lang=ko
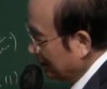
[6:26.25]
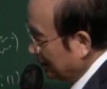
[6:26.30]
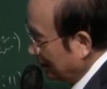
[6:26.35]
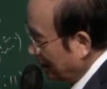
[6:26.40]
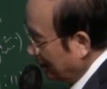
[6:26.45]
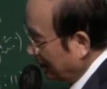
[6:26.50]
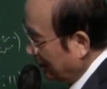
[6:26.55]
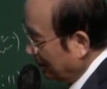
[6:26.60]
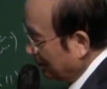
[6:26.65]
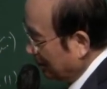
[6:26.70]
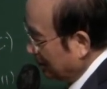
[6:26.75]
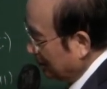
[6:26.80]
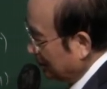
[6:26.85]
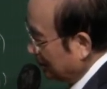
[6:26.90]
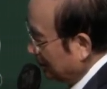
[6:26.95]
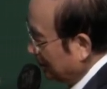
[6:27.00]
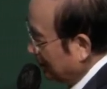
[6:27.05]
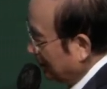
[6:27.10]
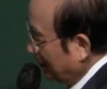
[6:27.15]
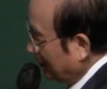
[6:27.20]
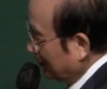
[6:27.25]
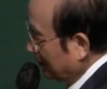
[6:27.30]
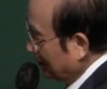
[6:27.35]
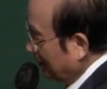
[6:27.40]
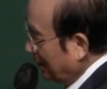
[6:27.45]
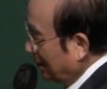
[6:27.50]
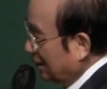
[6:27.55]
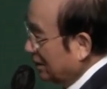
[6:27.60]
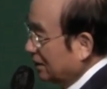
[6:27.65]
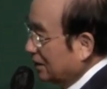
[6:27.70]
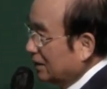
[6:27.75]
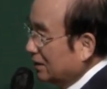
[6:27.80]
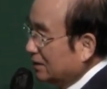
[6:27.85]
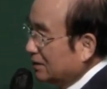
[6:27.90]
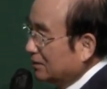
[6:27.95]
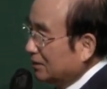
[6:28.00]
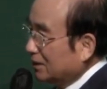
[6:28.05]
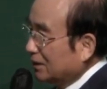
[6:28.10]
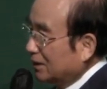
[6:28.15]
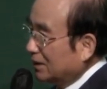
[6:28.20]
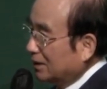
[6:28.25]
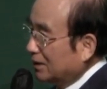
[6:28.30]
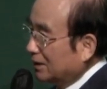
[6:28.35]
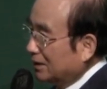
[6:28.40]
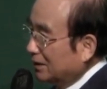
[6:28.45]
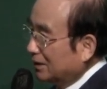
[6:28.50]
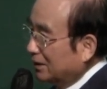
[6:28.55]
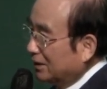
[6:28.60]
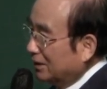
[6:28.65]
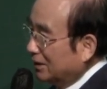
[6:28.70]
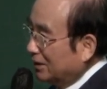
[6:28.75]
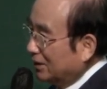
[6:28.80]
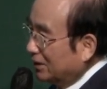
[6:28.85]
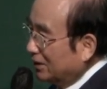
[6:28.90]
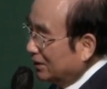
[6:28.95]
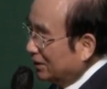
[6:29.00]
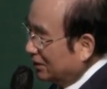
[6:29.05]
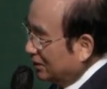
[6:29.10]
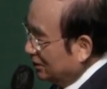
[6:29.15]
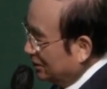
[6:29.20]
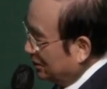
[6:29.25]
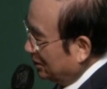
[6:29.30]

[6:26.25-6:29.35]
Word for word: 하나님의 뜻을 따라서 가게 되어 있습니다. 그건